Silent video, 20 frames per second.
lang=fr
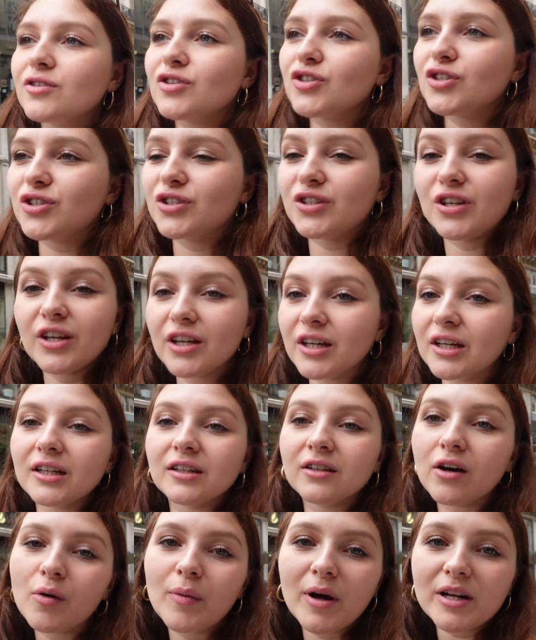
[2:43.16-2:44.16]
c'est
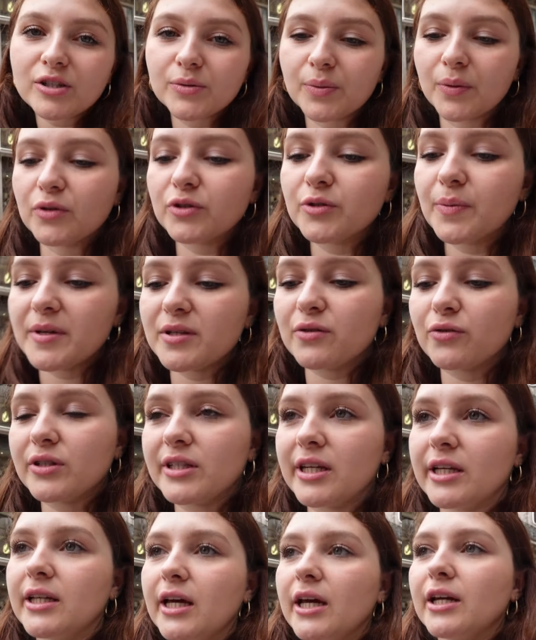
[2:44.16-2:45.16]
normal, je pense, parce que
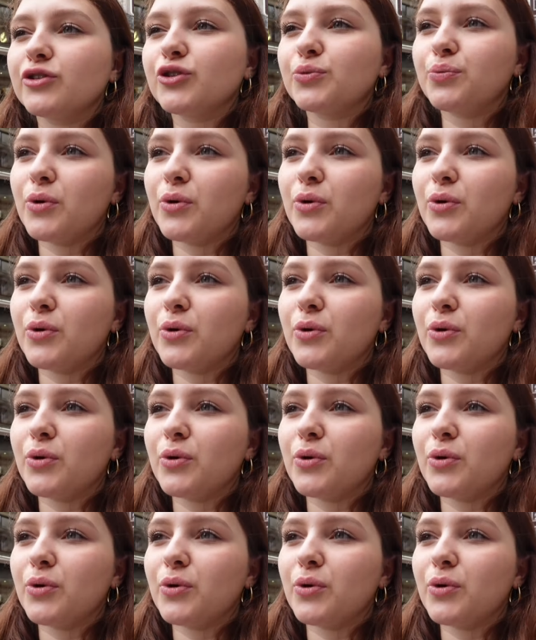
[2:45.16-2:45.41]
c'était avec du